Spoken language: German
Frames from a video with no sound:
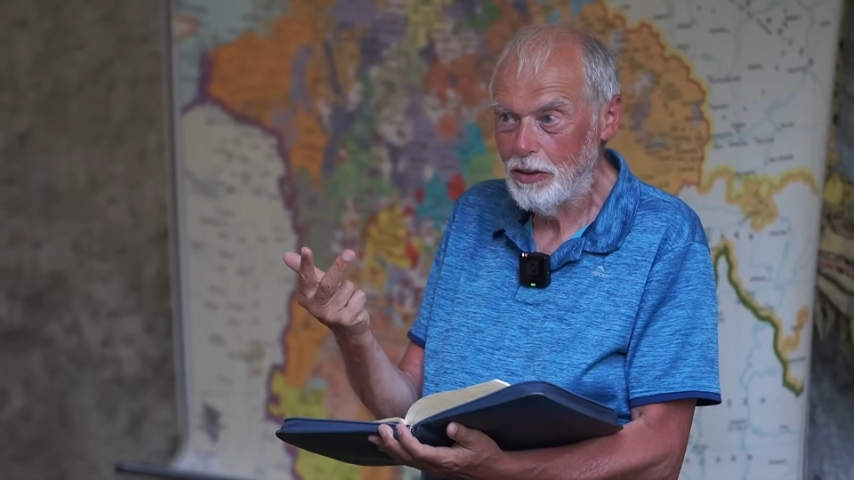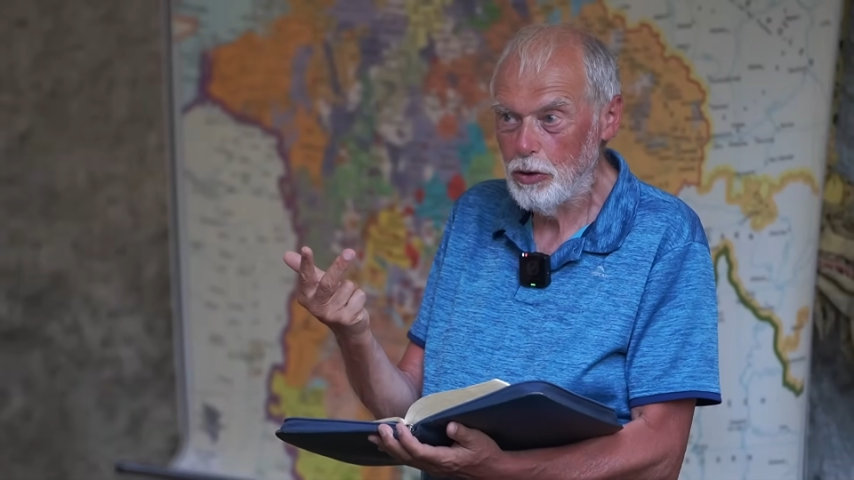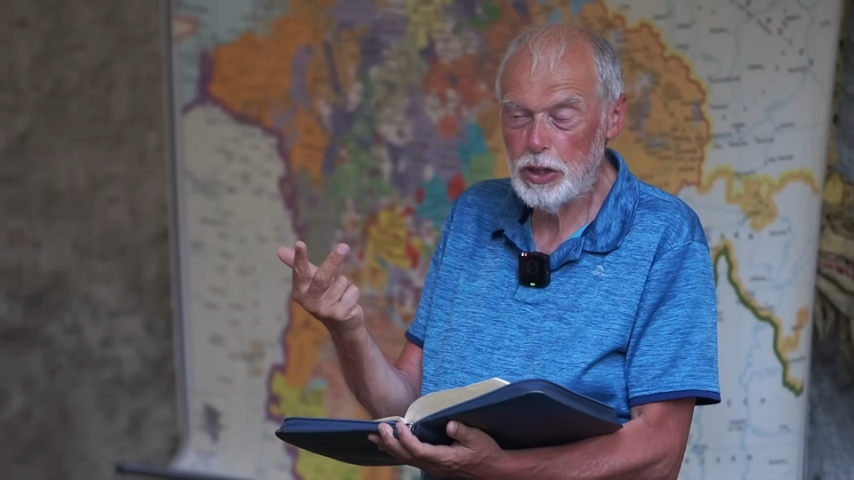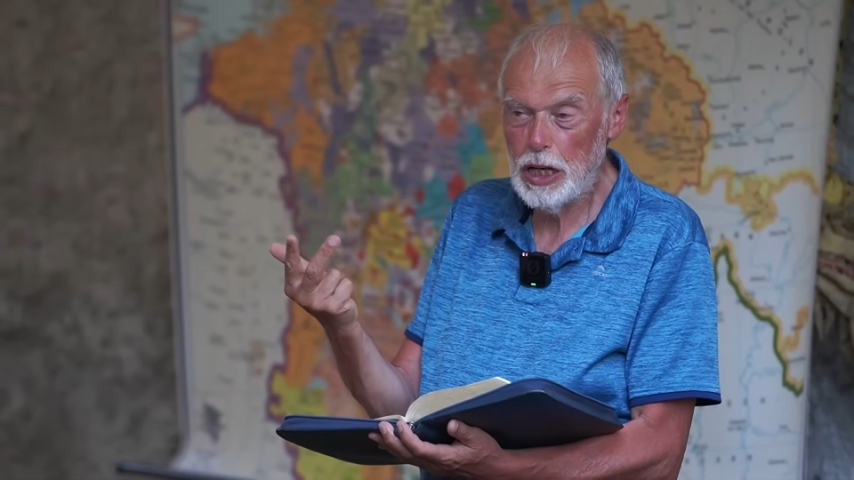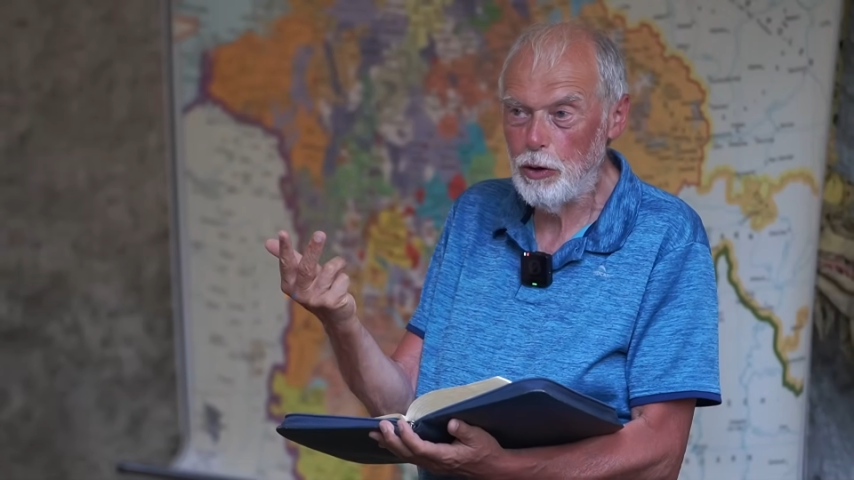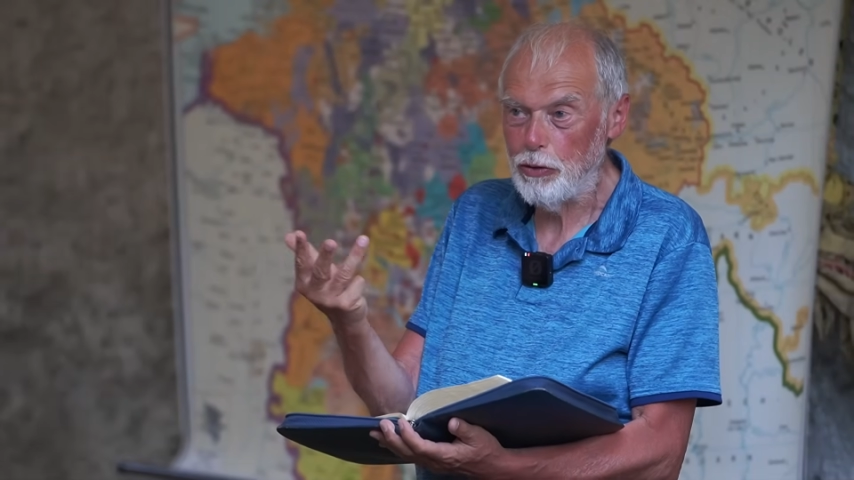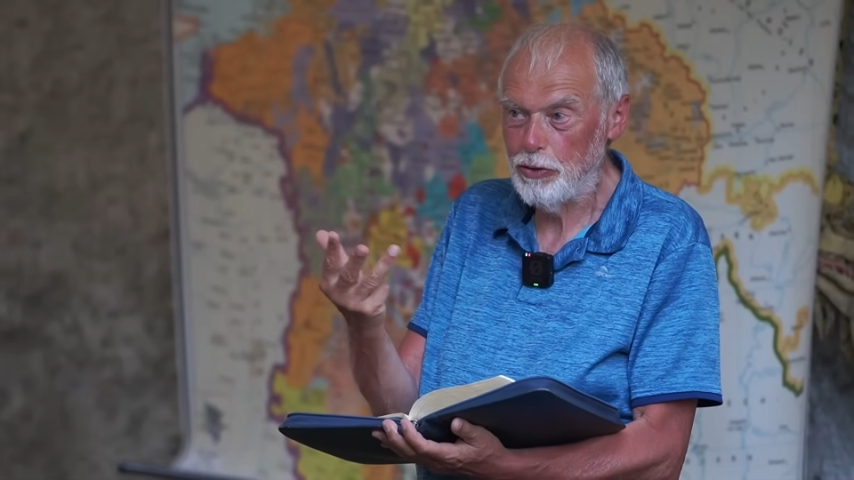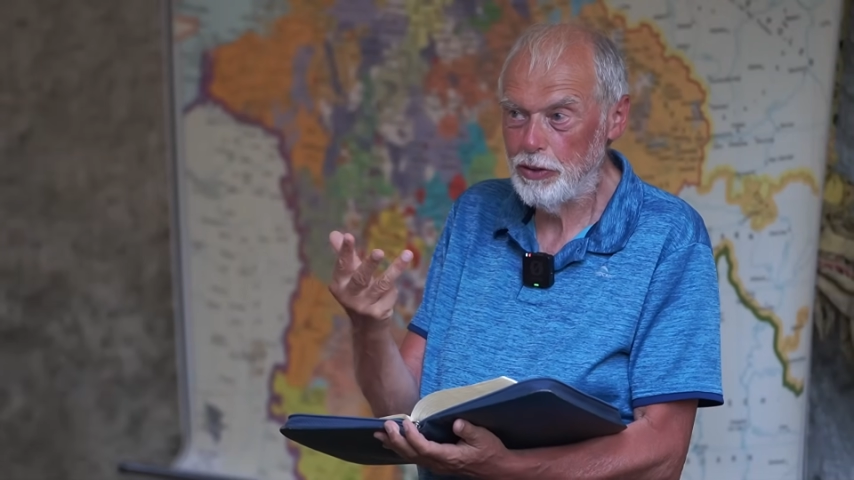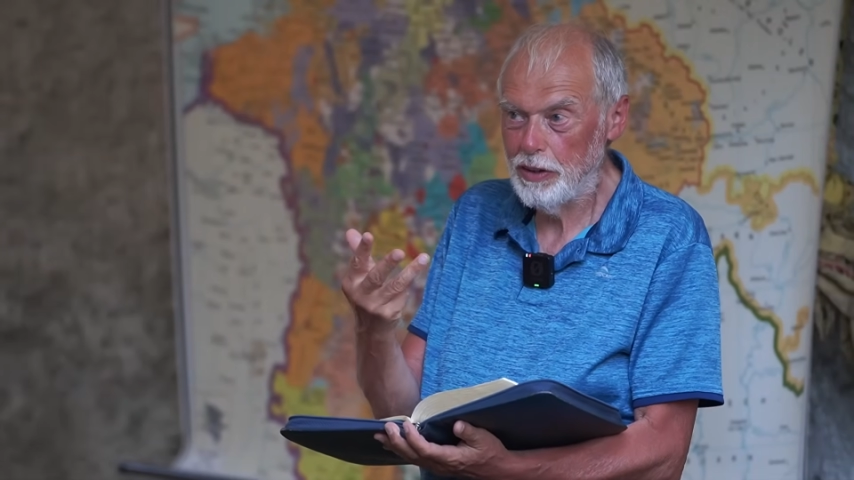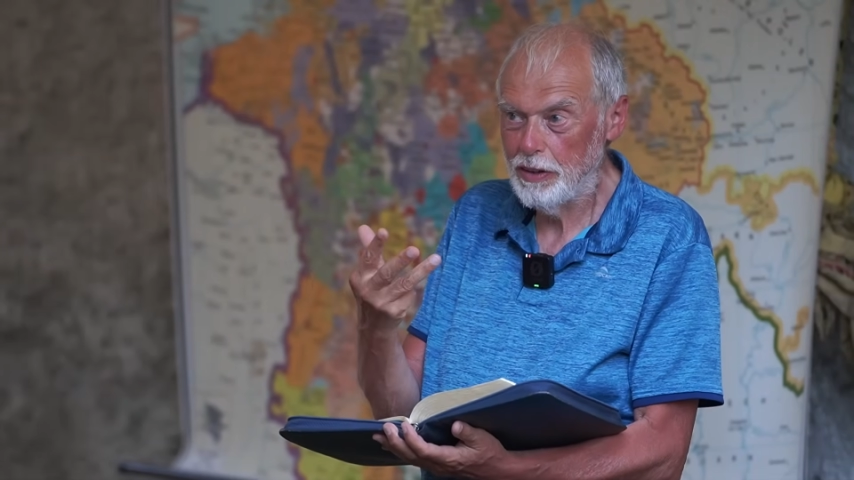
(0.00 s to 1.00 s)
und die
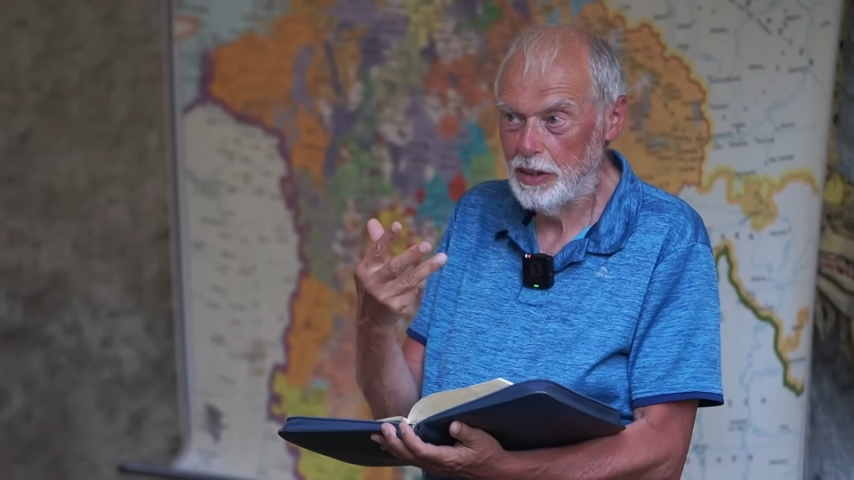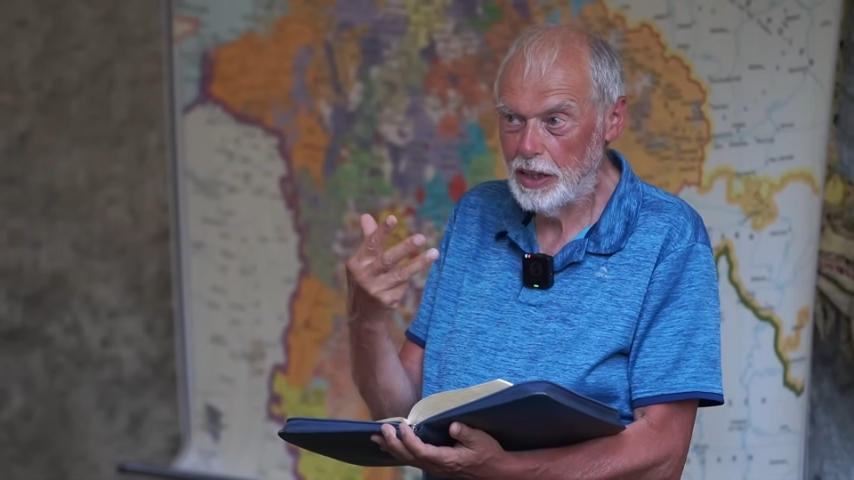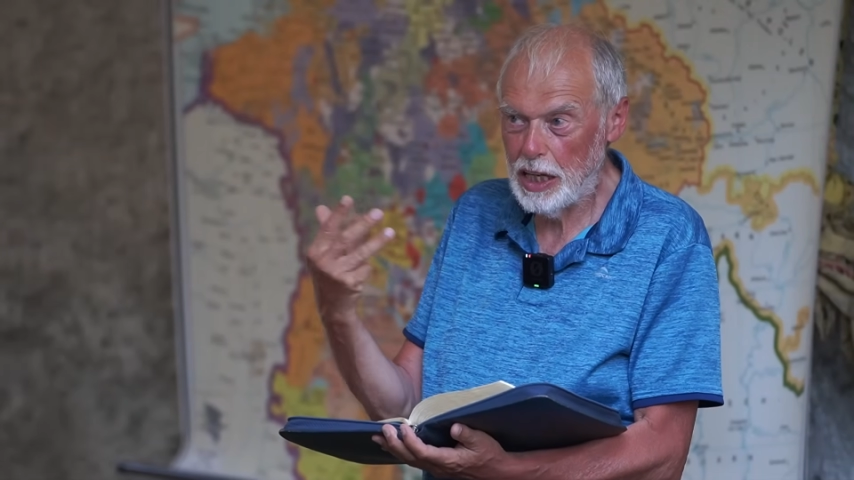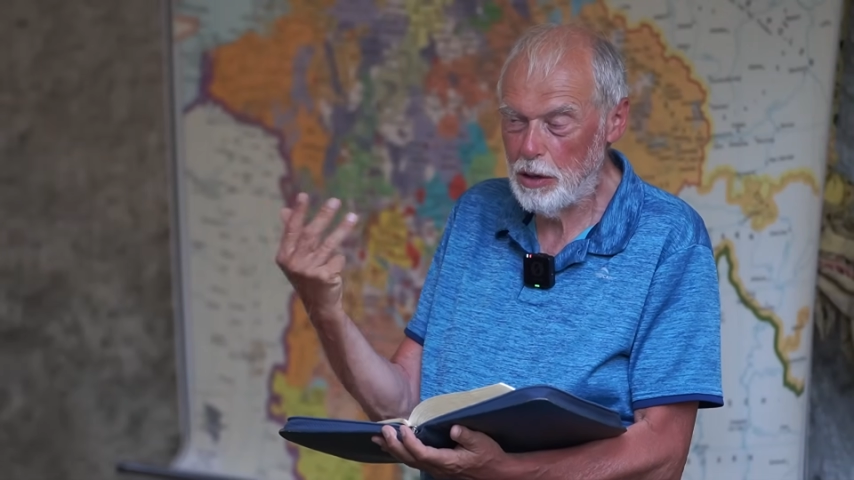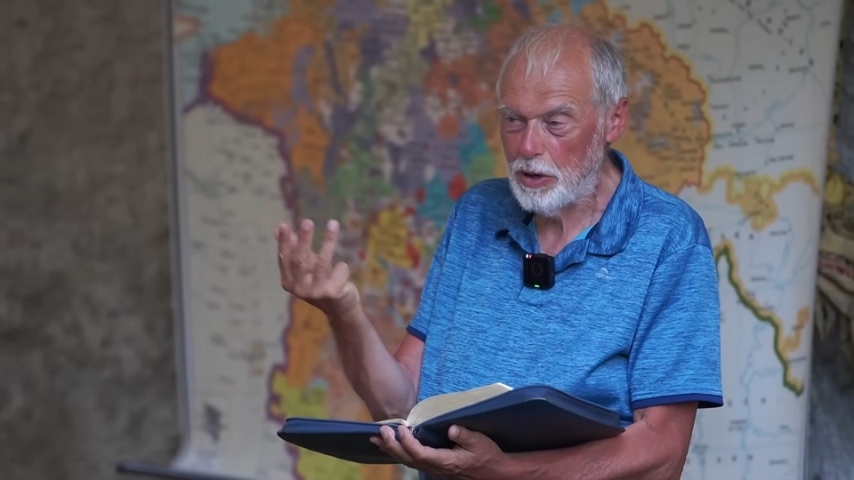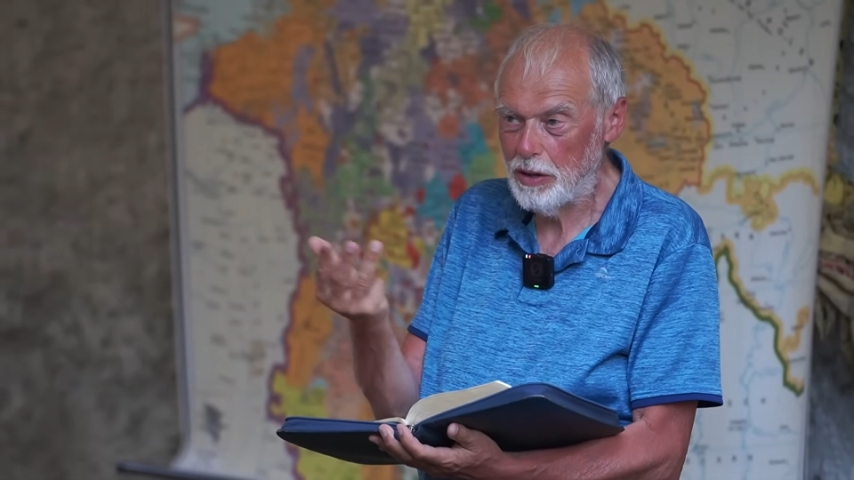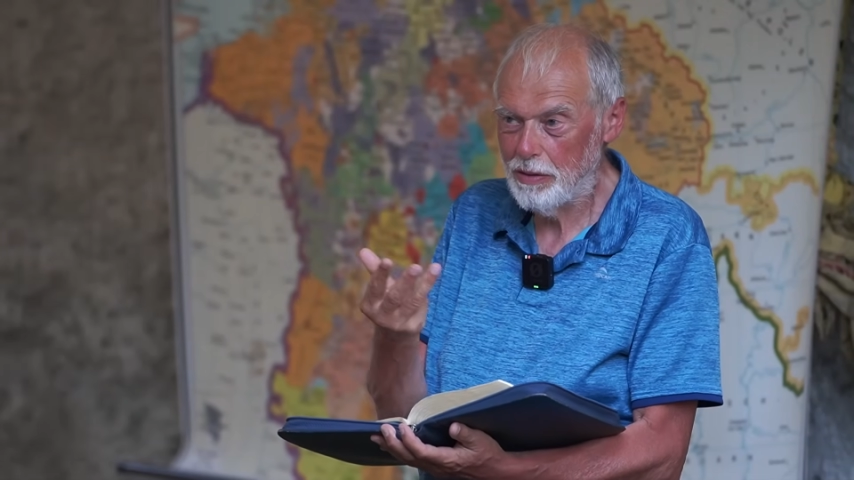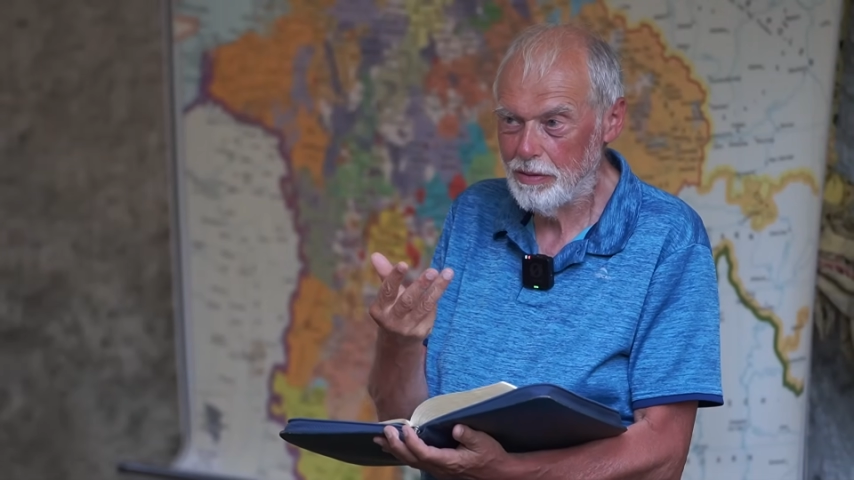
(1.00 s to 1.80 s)
Luft, der Himmel.